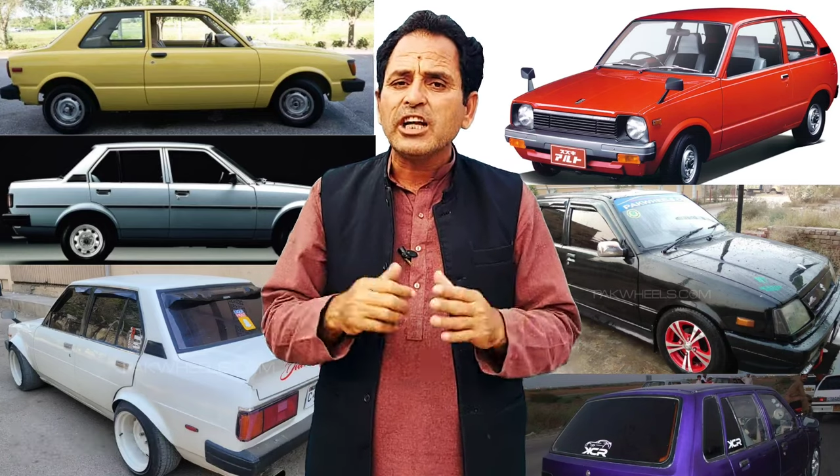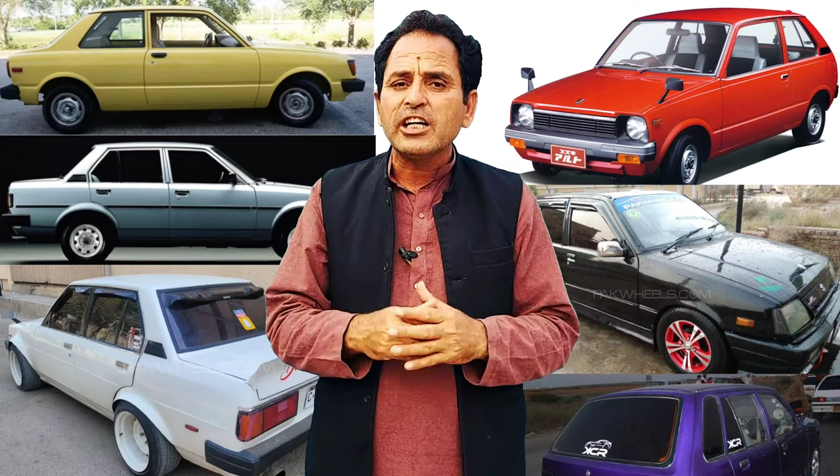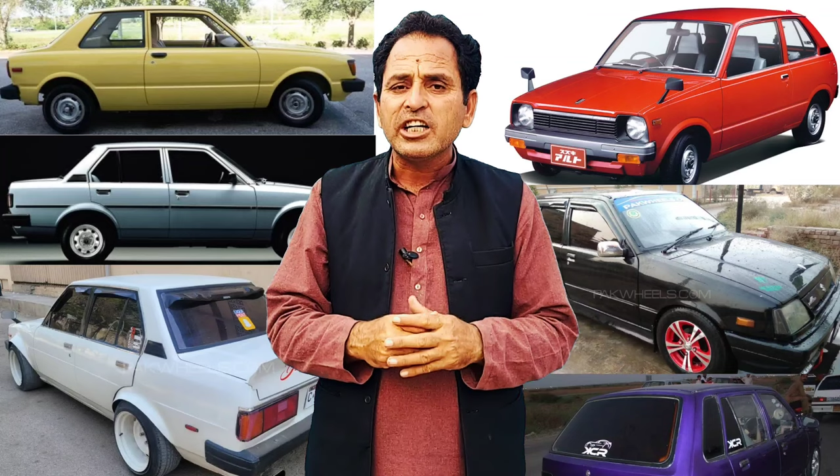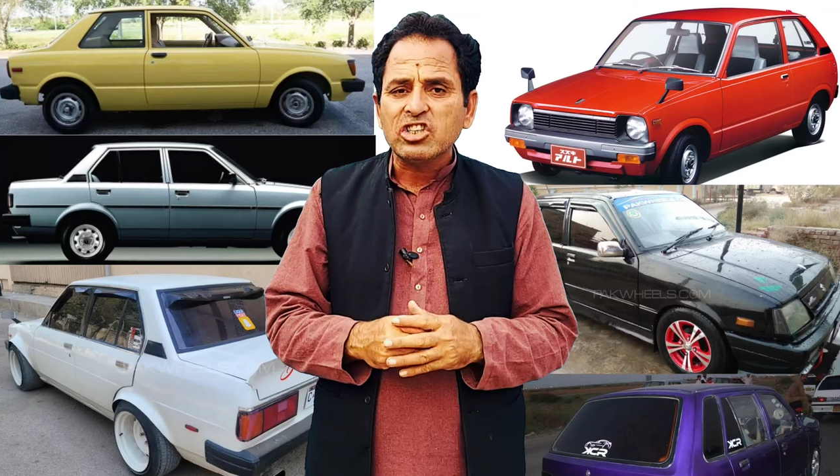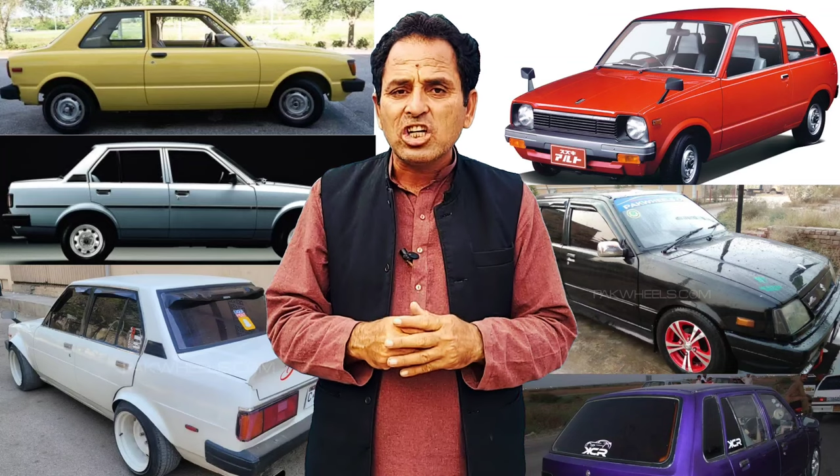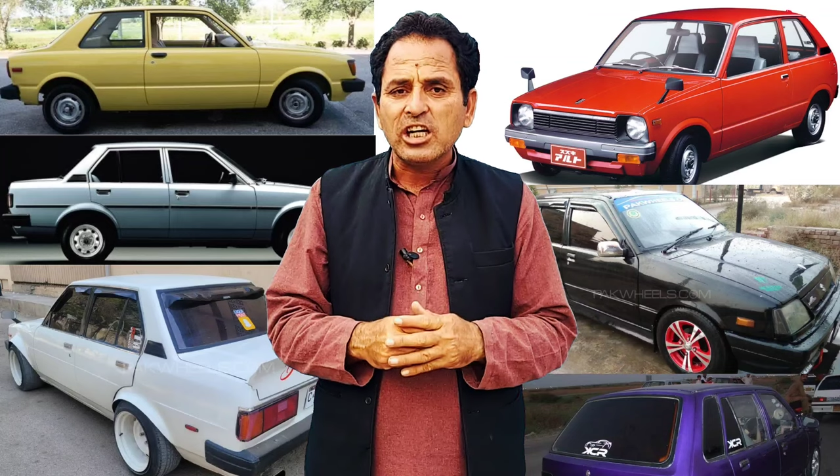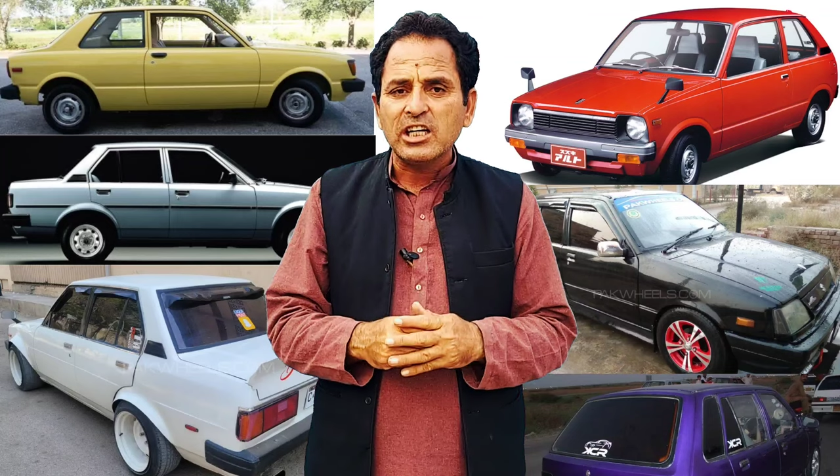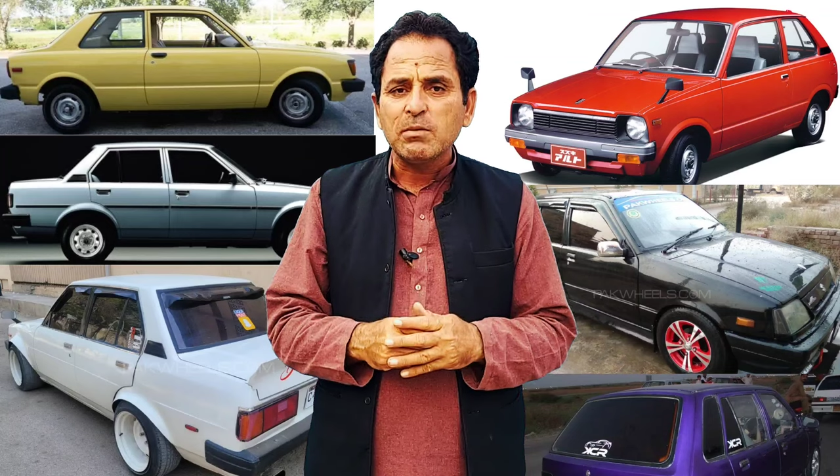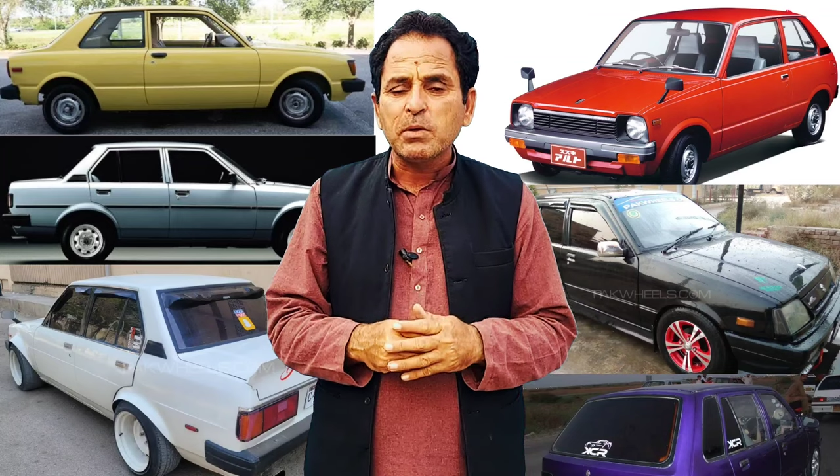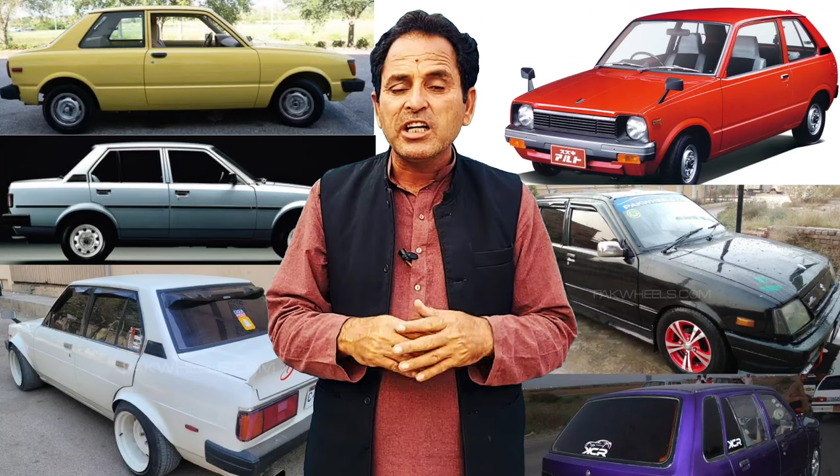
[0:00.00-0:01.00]
सारा खर्चा
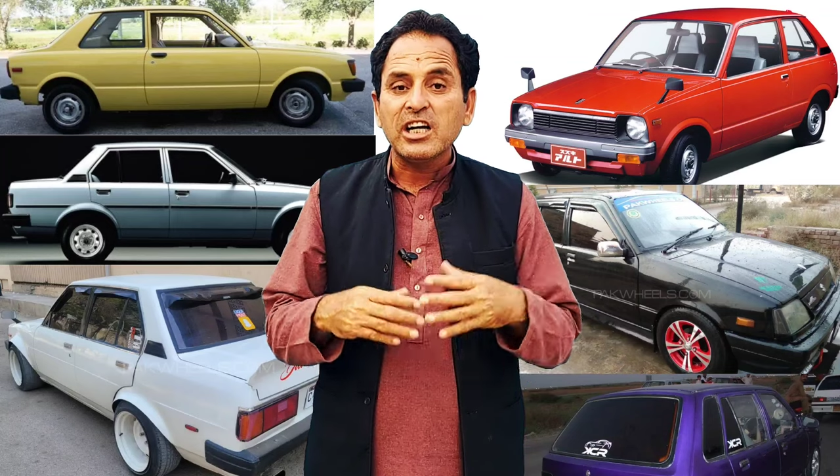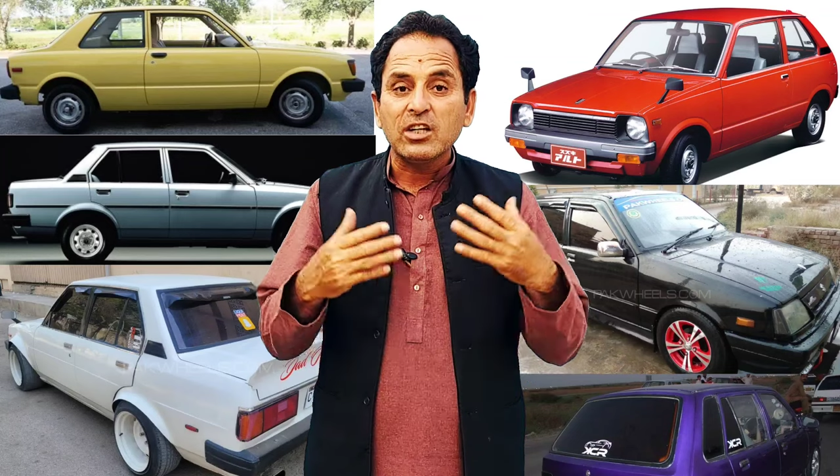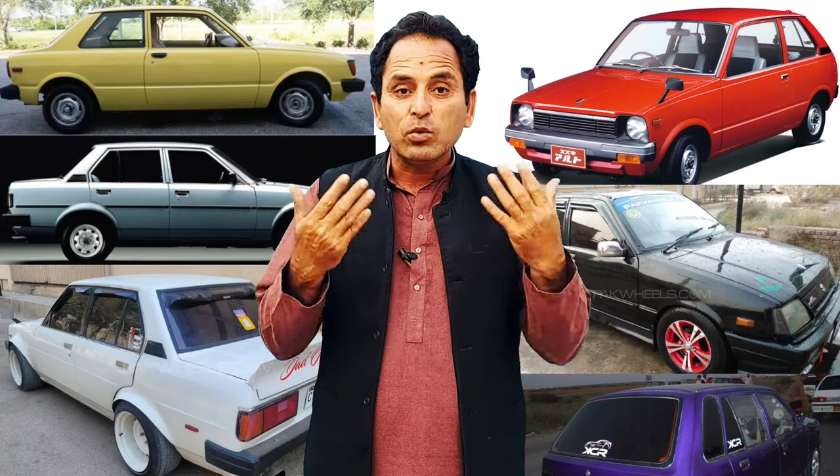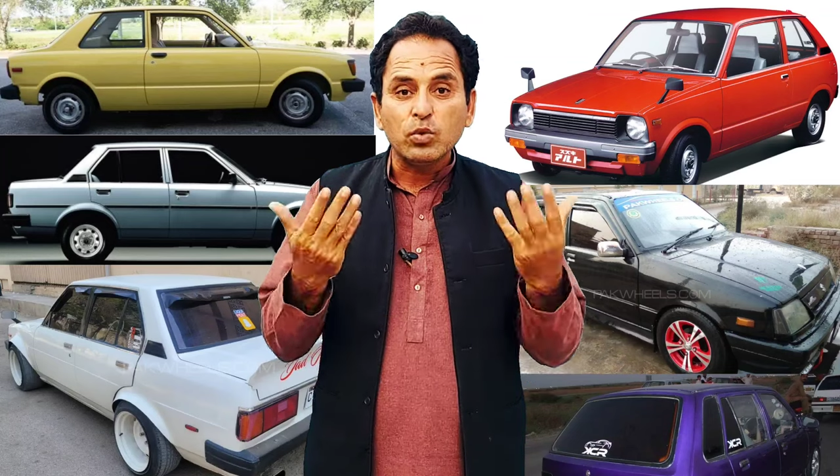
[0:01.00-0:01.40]
करने पड़ेगा